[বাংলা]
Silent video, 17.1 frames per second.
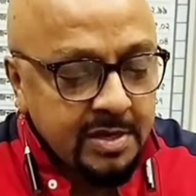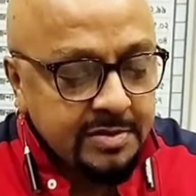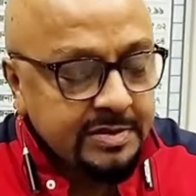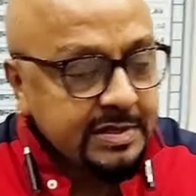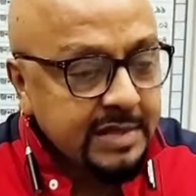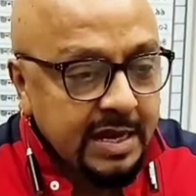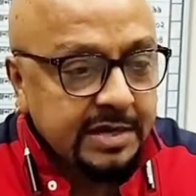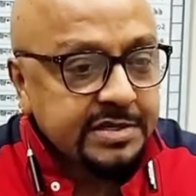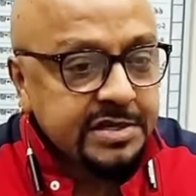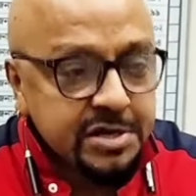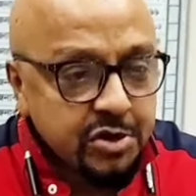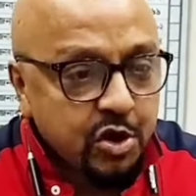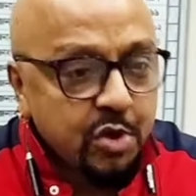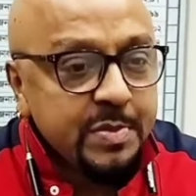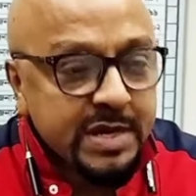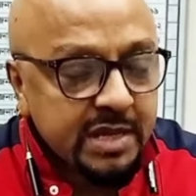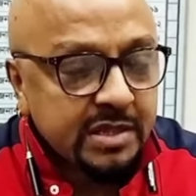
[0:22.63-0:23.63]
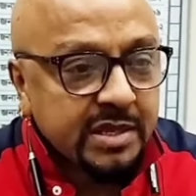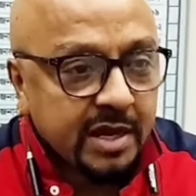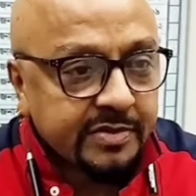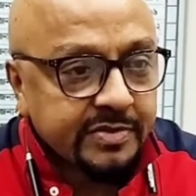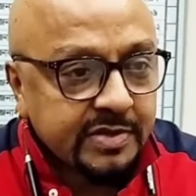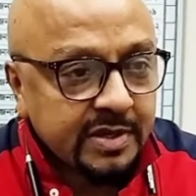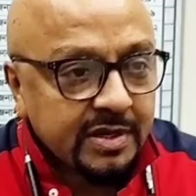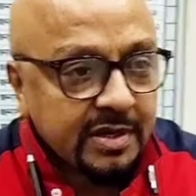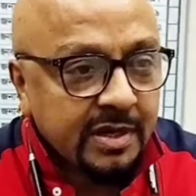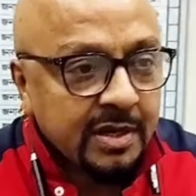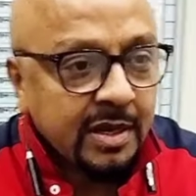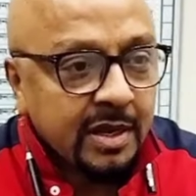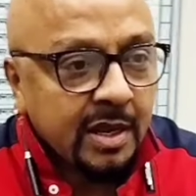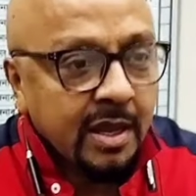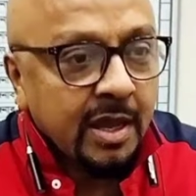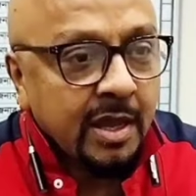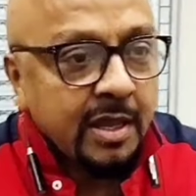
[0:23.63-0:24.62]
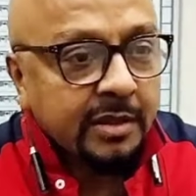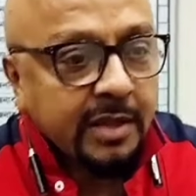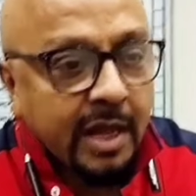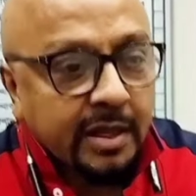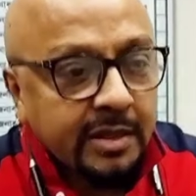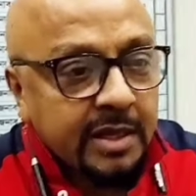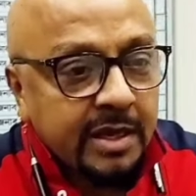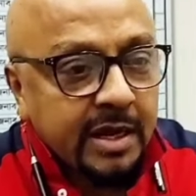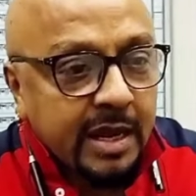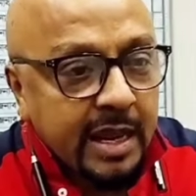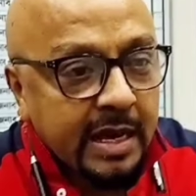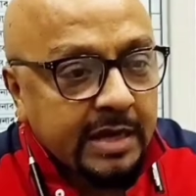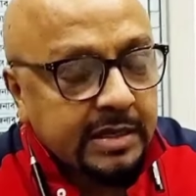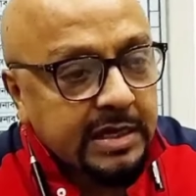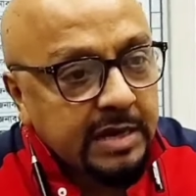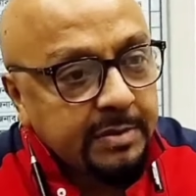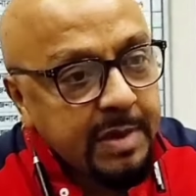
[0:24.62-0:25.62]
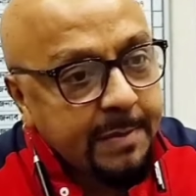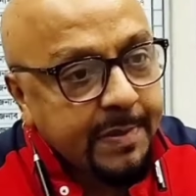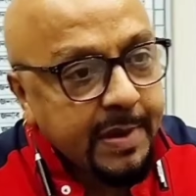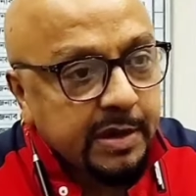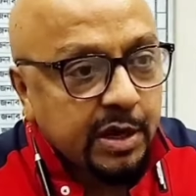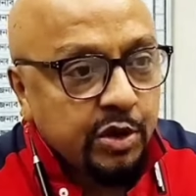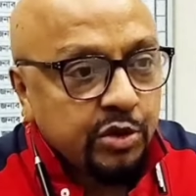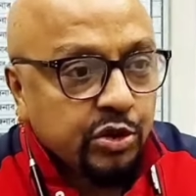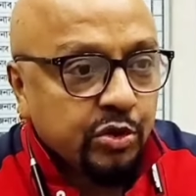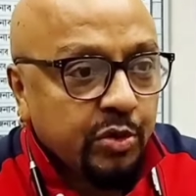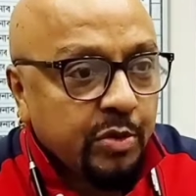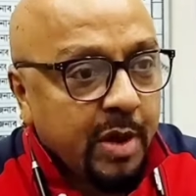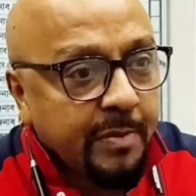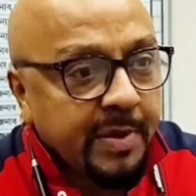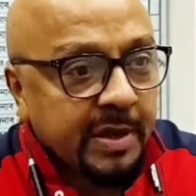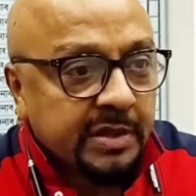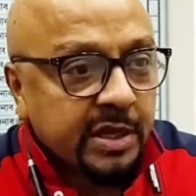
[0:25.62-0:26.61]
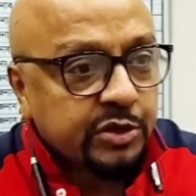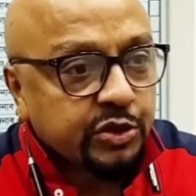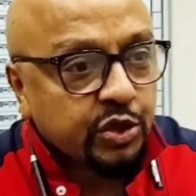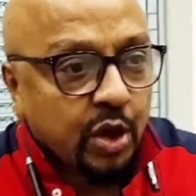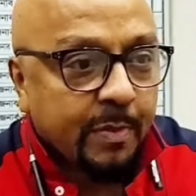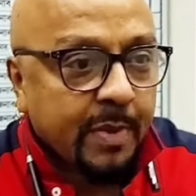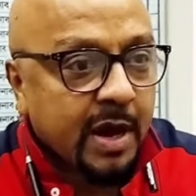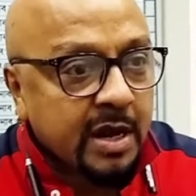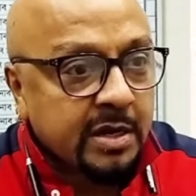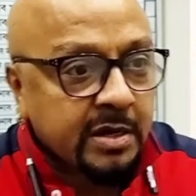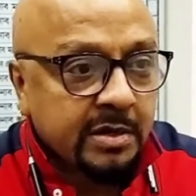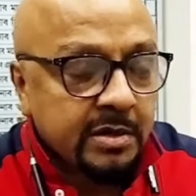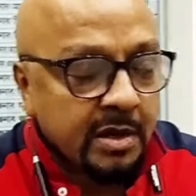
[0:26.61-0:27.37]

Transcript: সিলেকশন কমিটিতে আছে তাদের একটি ব্যাপার কিন্তু আমাদের সবার